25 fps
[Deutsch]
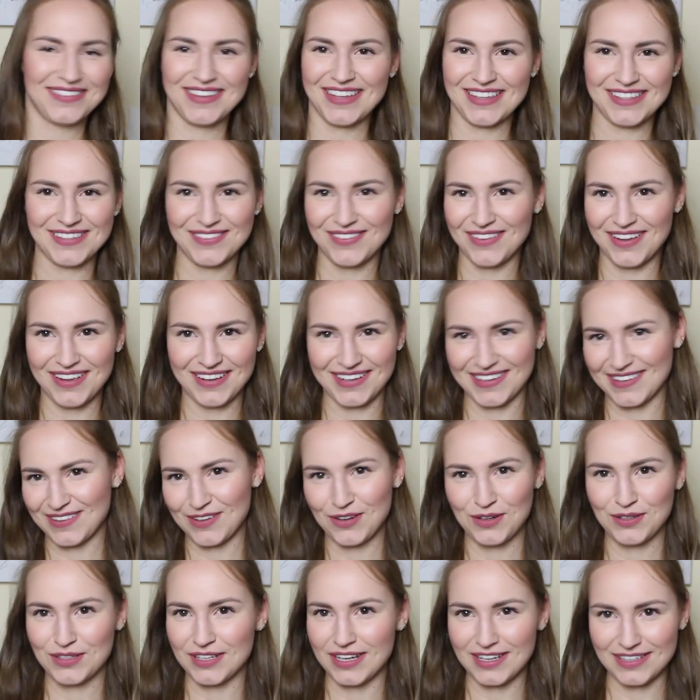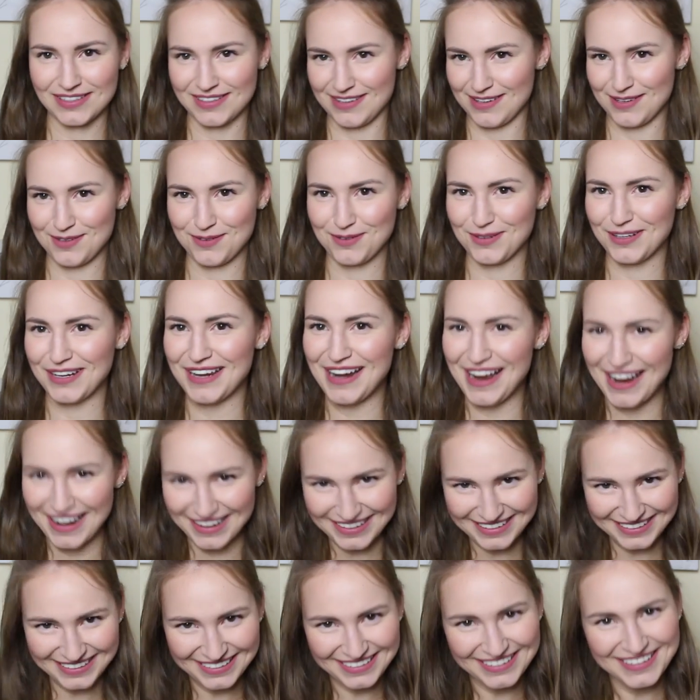das war, das konnte ich echt nicht
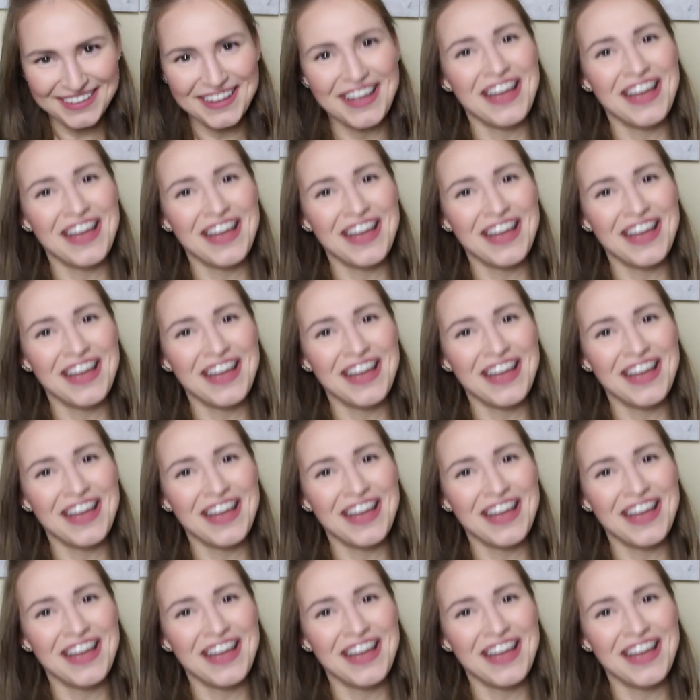hochladen.